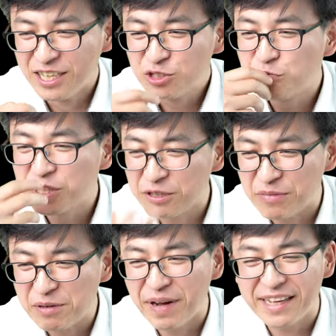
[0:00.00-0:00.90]
说得
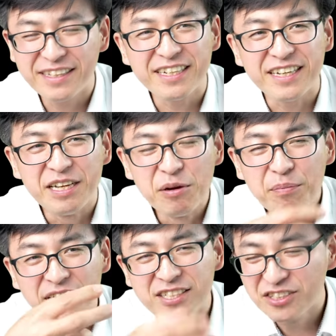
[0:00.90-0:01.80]
明白的人，
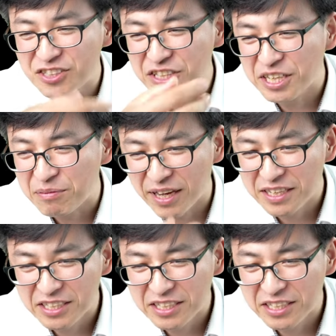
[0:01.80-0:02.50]
把圣经里面